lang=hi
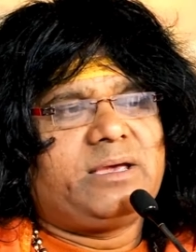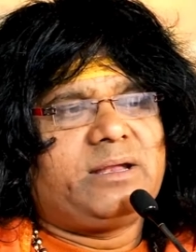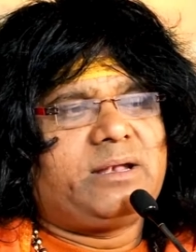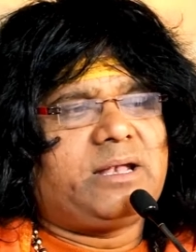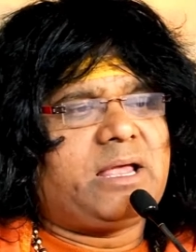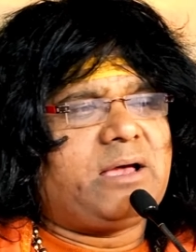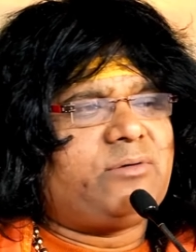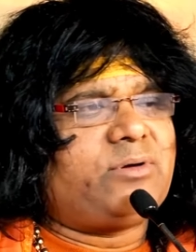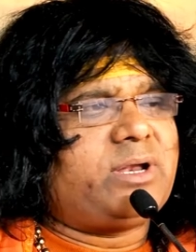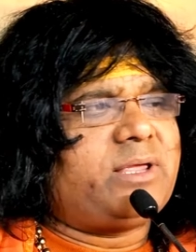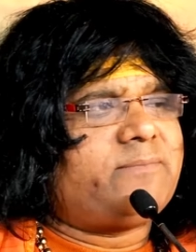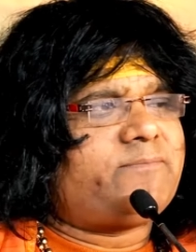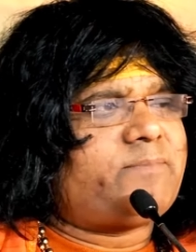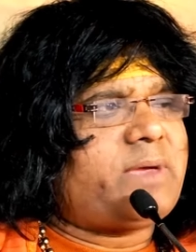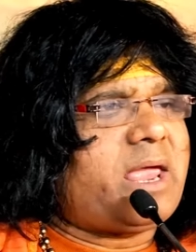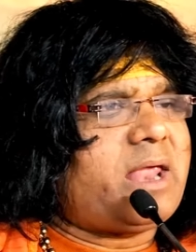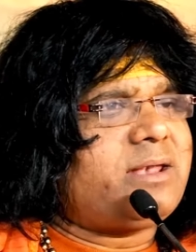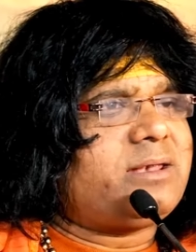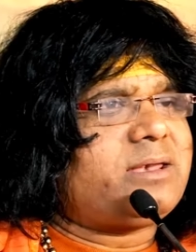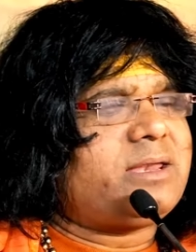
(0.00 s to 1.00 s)
ना उन्हें
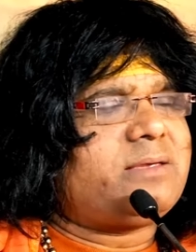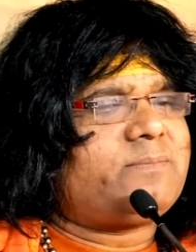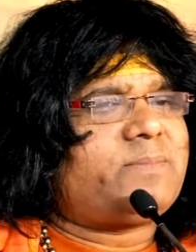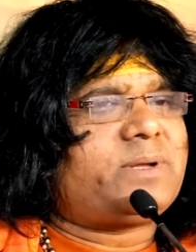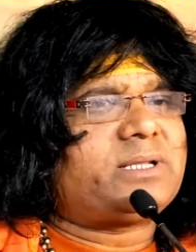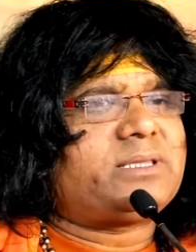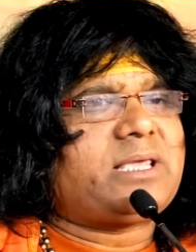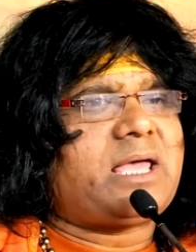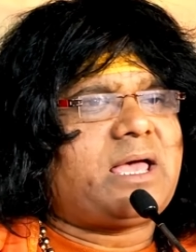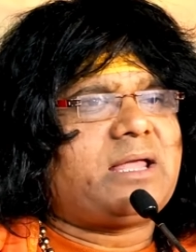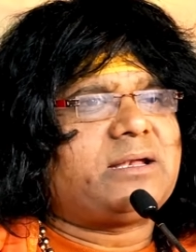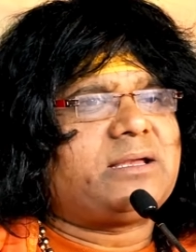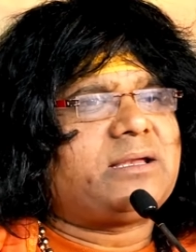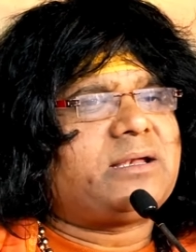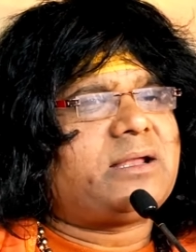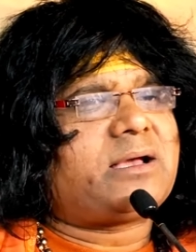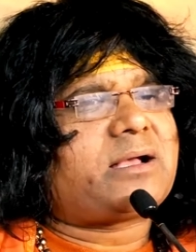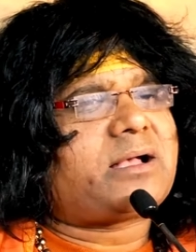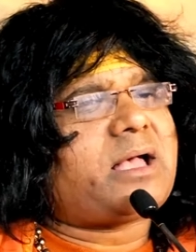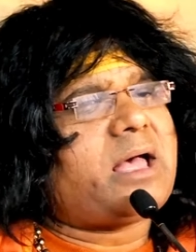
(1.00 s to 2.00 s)
पहनने पर ध्यान है
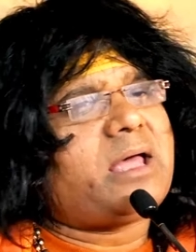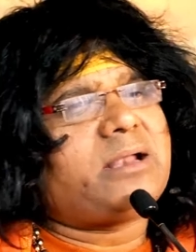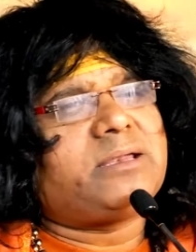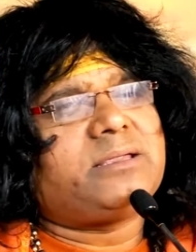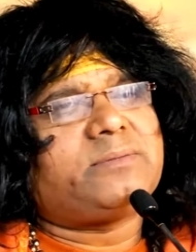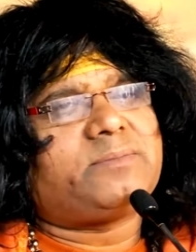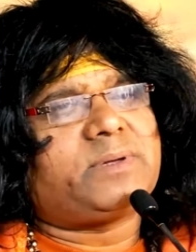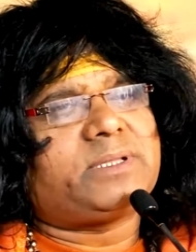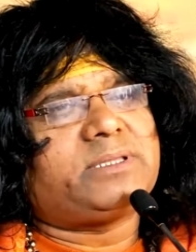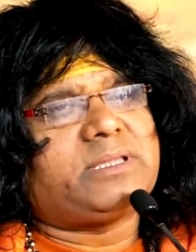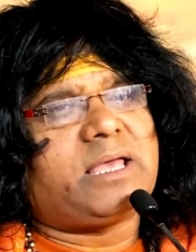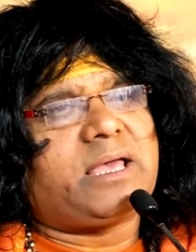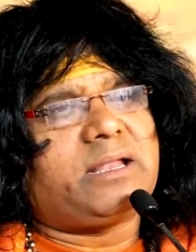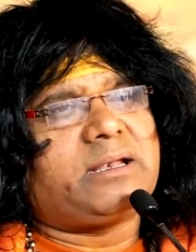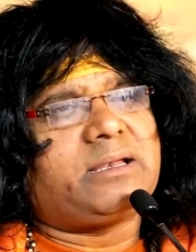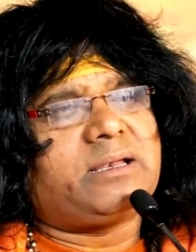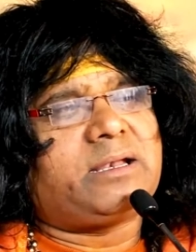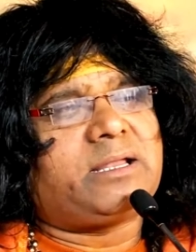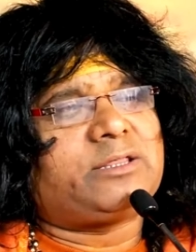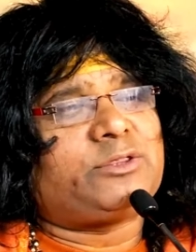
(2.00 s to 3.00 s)
ना खाने पर ध्यान
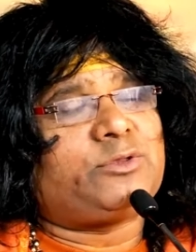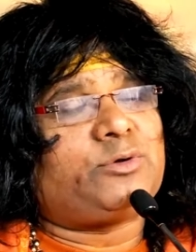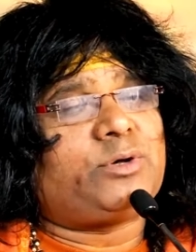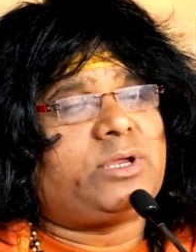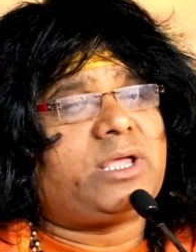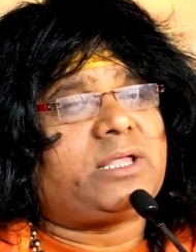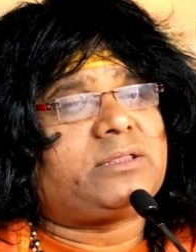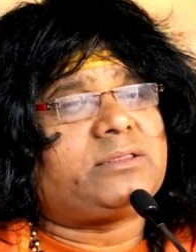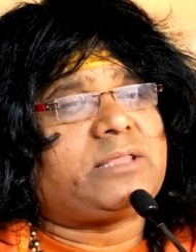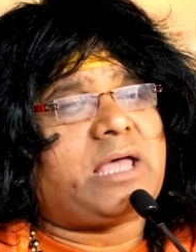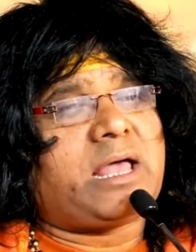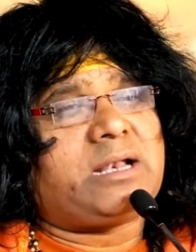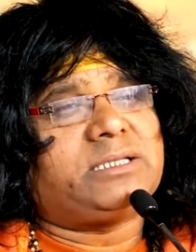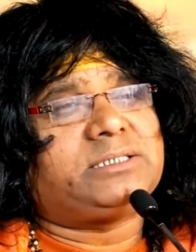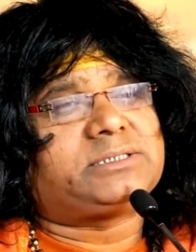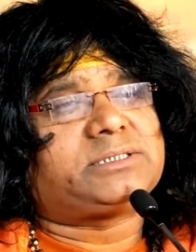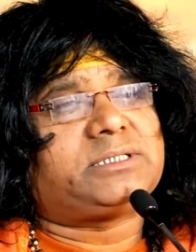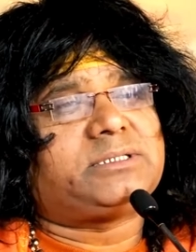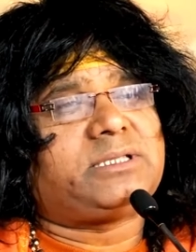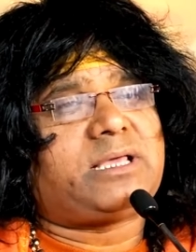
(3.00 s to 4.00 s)
है ना दुनियादारी
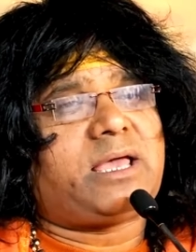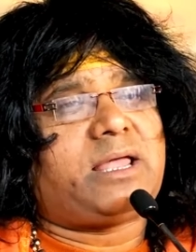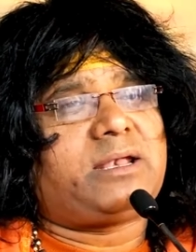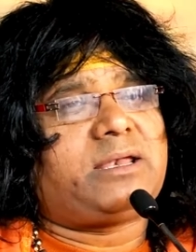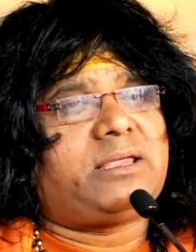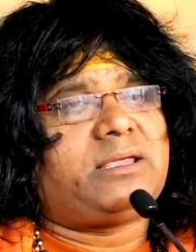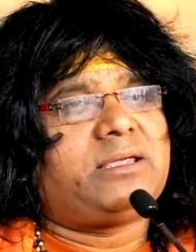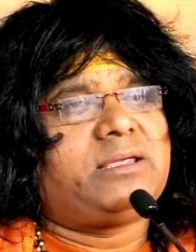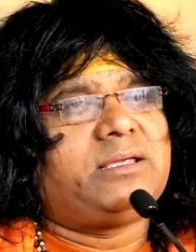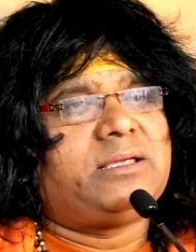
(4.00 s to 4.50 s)
से ध्यान है